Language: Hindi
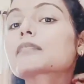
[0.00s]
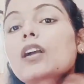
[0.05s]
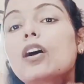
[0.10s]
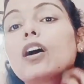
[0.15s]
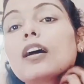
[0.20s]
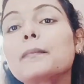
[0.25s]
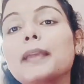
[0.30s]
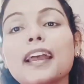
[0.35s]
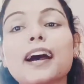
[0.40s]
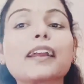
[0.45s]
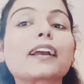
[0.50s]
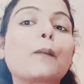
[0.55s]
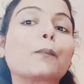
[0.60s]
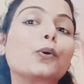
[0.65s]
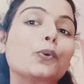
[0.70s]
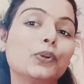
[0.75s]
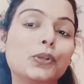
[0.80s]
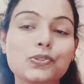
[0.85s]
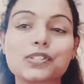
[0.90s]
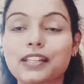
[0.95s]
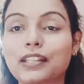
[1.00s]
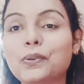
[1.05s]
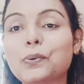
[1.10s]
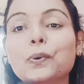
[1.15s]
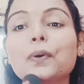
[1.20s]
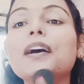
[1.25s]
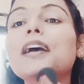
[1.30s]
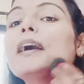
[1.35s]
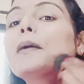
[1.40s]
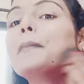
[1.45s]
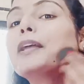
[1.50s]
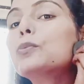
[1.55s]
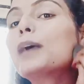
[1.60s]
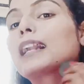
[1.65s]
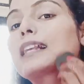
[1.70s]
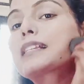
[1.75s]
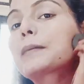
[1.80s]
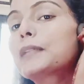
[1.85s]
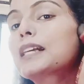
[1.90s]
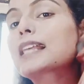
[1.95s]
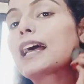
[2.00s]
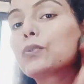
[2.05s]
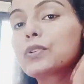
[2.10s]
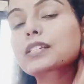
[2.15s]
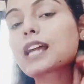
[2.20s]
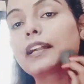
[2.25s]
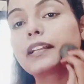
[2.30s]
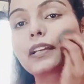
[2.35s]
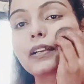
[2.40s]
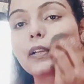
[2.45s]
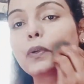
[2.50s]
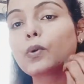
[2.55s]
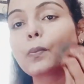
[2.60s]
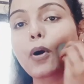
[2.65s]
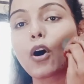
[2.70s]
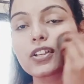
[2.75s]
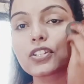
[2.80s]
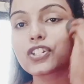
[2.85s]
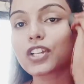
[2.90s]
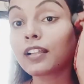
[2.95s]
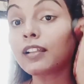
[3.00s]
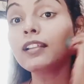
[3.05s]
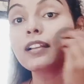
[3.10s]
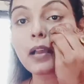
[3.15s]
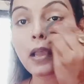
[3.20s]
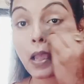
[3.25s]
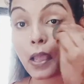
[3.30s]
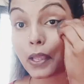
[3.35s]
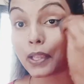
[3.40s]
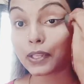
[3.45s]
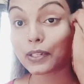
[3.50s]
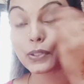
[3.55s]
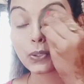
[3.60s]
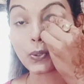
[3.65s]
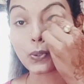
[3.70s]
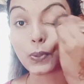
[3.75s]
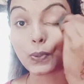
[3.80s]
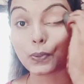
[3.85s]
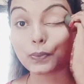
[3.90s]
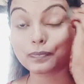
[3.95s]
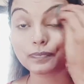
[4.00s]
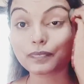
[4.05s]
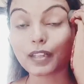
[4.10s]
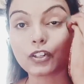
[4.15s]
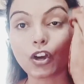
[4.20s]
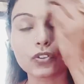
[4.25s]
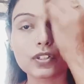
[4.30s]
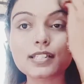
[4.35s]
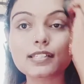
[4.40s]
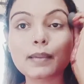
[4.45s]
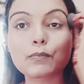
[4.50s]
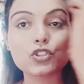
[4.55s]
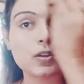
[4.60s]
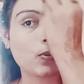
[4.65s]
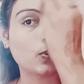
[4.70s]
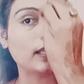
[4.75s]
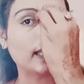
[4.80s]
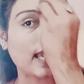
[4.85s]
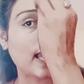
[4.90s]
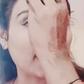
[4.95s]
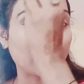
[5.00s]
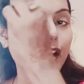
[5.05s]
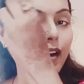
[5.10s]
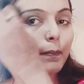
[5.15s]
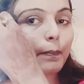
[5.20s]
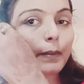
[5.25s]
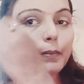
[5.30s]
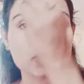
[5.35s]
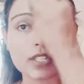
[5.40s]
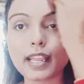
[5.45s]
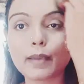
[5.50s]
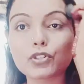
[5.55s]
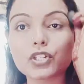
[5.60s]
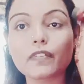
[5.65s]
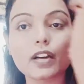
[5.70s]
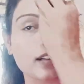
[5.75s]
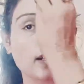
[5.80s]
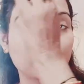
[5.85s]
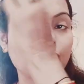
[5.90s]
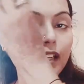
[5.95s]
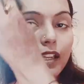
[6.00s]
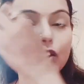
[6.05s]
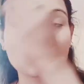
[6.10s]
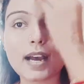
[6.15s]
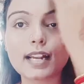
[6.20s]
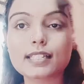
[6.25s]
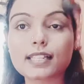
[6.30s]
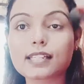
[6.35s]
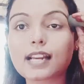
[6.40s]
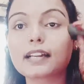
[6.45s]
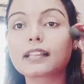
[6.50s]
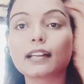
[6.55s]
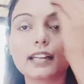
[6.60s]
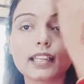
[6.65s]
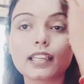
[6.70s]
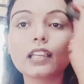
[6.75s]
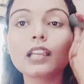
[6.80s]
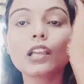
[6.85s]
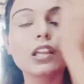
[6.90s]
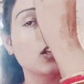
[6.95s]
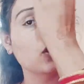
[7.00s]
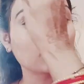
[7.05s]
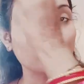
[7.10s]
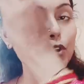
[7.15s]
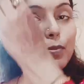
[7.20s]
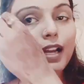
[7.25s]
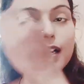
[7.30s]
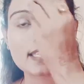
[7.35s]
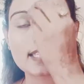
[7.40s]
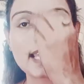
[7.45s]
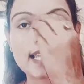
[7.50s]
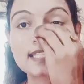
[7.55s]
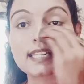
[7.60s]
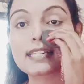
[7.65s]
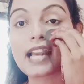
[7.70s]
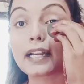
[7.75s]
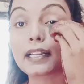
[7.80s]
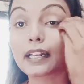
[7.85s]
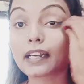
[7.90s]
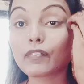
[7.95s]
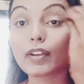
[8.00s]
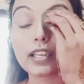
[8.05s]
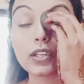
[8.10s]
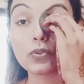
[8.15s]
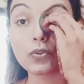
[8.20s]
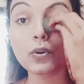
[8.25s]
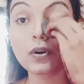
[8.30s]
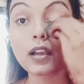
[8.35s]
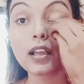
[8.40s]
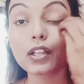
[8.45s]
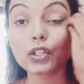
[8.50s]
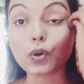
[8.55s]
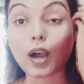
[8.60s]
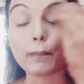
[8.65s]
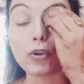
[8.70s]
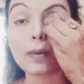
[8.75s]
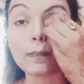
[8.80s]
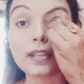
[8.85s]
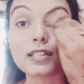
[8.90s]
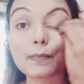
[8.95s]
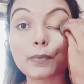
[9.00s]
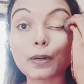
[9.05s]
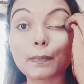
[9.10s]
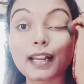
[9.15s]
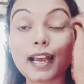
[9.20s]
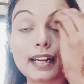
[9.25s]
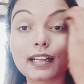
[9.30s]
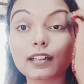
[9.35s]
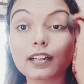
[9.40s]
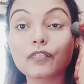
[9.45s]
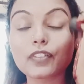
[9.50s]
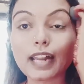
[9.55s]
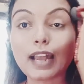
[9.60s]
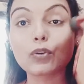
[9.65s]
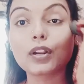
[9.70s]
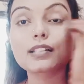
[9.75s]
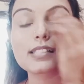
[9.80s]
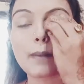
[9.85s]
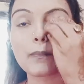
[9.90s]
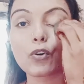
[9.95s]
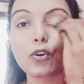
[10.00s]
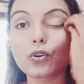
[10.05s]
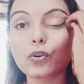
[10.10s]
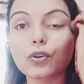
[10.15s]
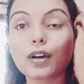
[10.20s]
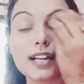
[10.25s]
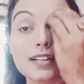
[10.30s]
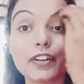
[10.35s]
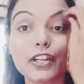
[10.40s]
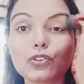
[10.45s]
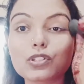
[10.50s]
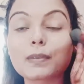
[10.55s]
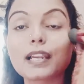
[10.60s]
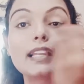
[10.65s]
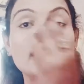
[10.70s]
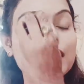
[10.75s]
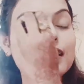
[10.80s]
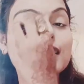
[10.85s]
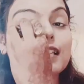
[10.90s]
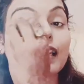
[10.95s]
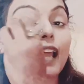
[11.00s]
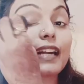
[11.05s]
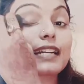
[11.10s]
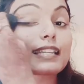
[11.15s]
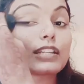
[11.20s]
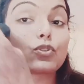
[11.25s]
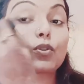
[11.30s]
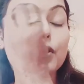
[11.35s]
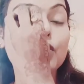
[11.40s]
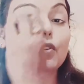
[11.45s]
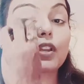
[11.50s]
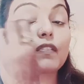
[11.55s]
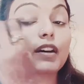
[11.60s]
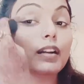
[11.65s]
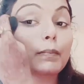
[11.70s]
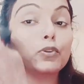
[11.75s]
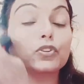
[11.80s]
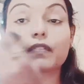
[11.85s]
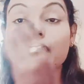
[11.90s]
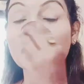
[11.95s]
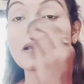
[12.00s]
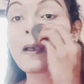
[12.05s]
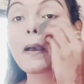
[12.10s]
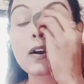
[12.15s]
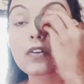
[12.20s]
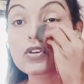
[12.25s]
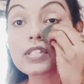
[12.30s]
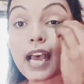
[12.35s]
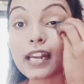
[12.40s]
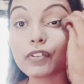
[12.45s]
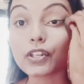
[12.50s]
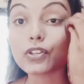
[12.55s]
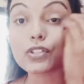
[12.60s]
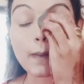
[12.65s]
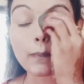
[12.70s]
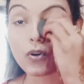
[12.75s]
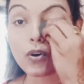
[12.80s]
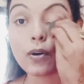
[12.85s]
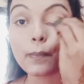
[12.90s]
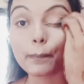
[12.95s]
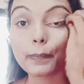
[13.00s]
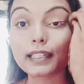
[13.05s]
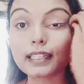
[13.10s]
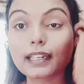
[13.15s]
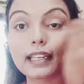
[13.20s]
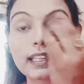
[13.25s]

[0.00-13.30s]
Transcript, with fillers: और मैं एक आपको गुड न्यूज़ देती हूँ मैं दोबारा से अपना सैलून स्टार्ट कर रही हूँ बहुत जल्द तो डॉक्टर्स ने मुझे बोल दिया है आप परमिशन है मुझे वर्क करने की दोबारा से स्टार्ट करने की तो मैं दोबारा से जैन से स्टार्ट करने वाली हूँ तो आप लोग अपना सपोर्ट बनाए रखना फिर रेगुलर्स आपको हर वीडियोस मिलेंगी जैसे क्लाइंट्स की जो भी होंगी वर्क ब्यूटी वर्क वो सारी वीडियोस आपको मिलती